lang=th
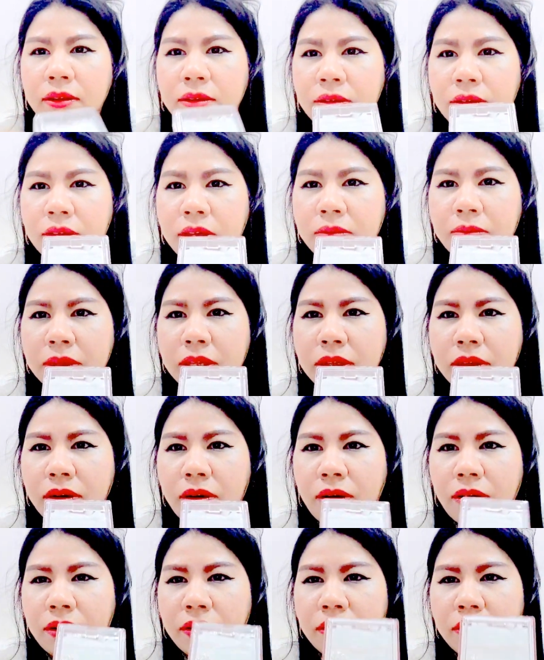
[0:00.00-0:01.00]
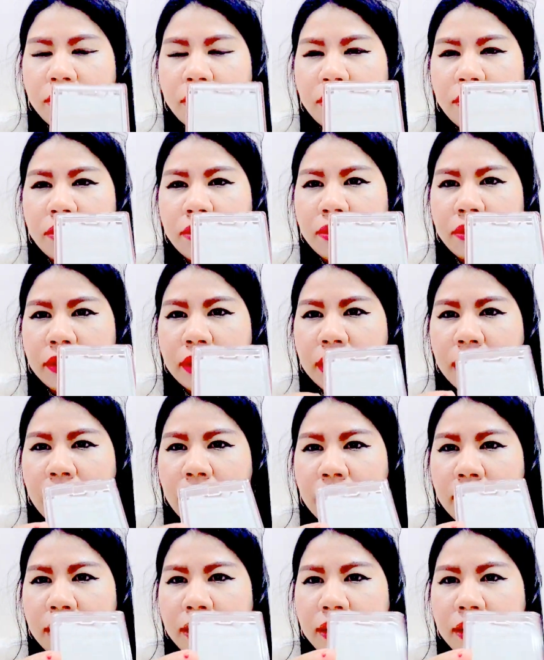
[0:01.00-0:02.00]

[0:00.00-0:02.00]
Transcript: ตัวนี้เป็นกล่องนะคะ